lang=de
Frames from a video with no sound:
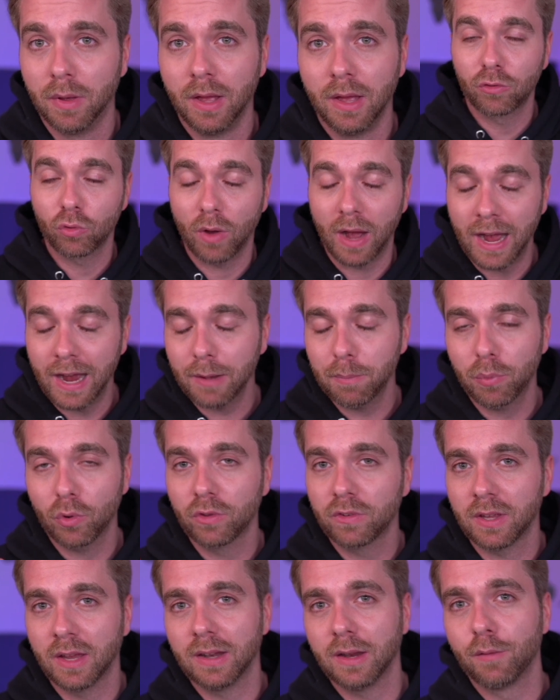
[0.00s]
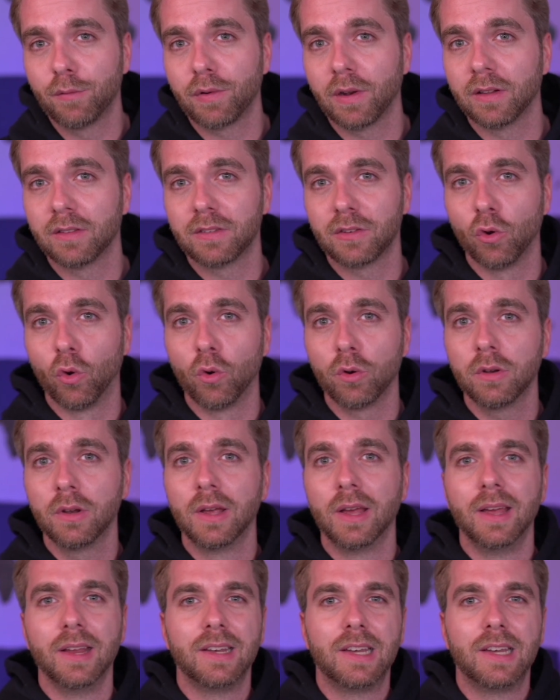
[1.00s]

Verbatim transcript: Bis zu 8% Inflation,